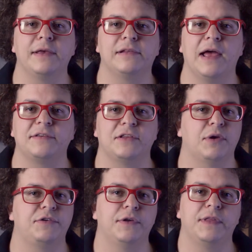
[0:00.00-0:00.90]
es la
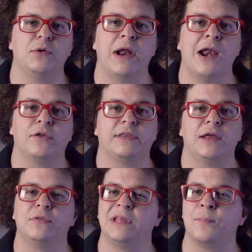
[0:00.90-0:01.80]
acentuación de una nota
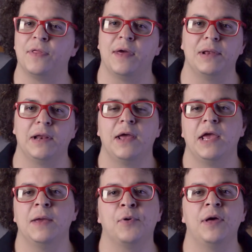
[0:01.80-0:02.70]
en un tiempo débil
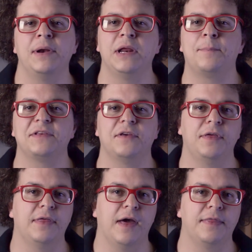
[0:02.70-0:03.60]
y puede venir
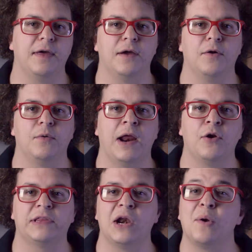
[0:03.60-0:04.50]
precedida de una
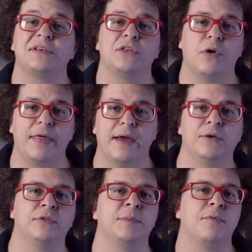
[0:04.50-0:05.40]
nota no acentuada
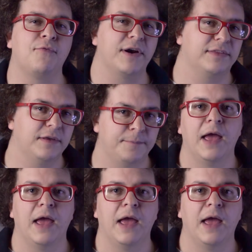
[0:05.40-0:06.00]
en un tiempo fuerte.